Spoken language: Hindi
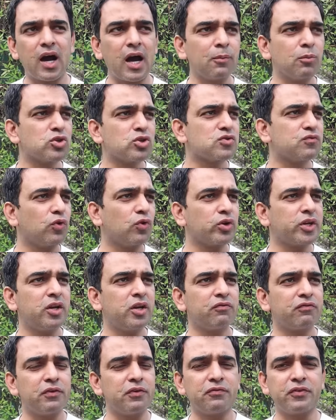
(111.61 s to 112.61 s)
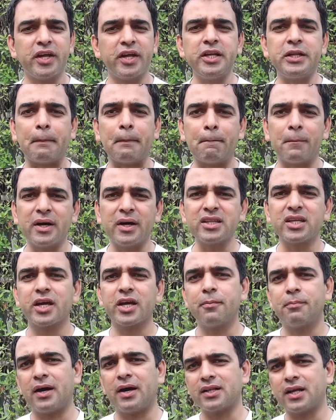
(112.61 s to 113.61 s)
आलमोस्ट फोर्टीन फिफ्टीन मंथ
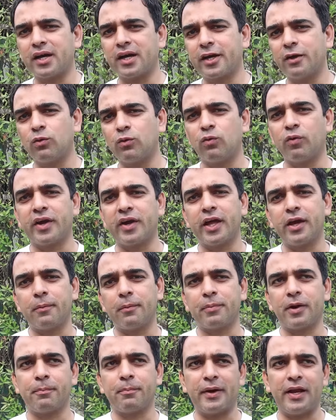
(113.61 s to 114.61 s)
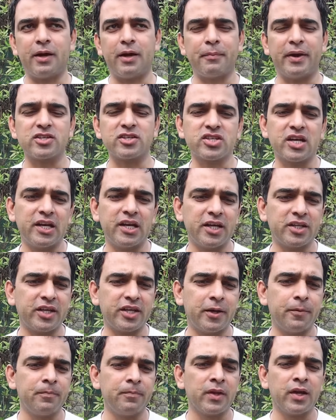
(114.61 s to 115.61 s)
के बाद आके वो वनडे अपना पहला मैच खेले
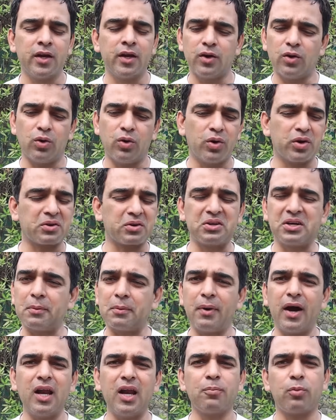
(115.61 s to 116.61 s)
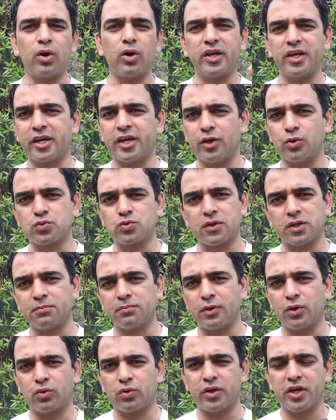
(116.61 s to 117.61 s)
थे और कमाल बॉलिंग की उस
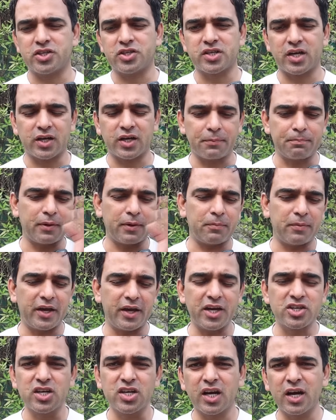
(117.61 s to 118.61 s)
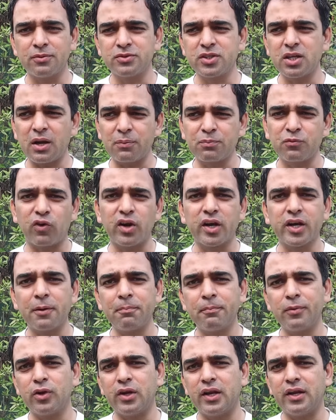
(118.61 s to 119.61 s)
वक्त भी उन्होंने एशिया कप में भी एशिया कप सिर्फ आप वर्ल्ड
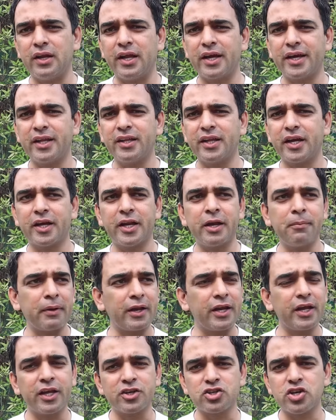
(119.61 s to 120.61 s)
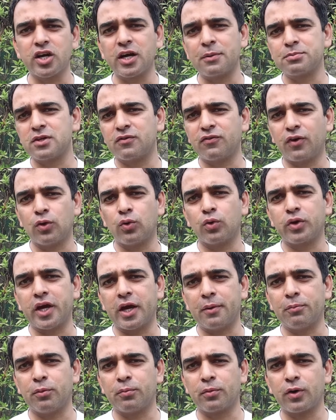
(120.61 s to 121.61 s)
कप में लेकिन देख रहे हैं मैंने एशिया कप से फॉलो
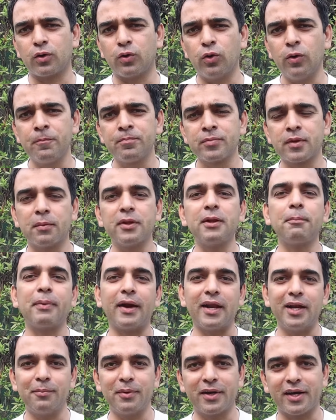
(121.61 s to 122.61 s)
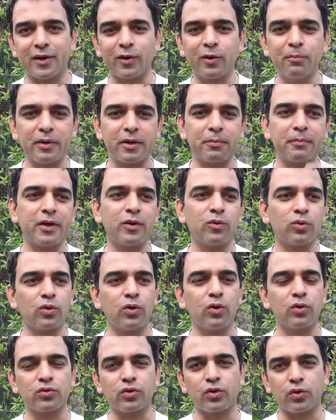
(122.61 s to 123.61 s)
किया बुमराह को मतलब पहले भी कर रहा हूँ बट मैंने
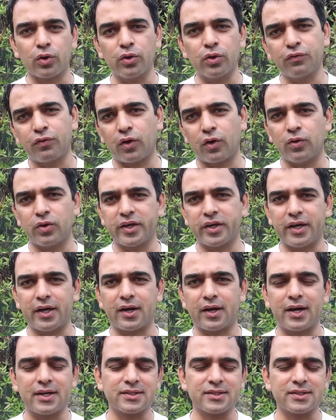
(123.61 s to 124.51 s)
उनको उन ग्राउंड फॉलो किया